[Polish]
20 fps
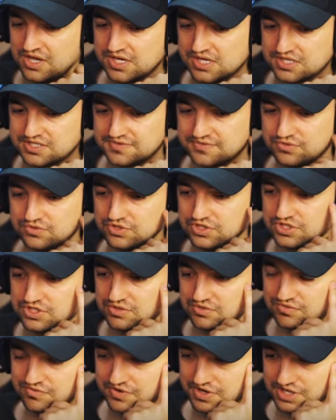
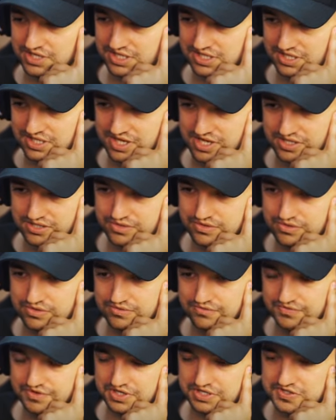Zwróćcie uwagę na
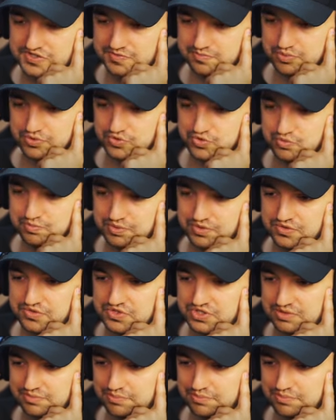to, w jaki sposób on się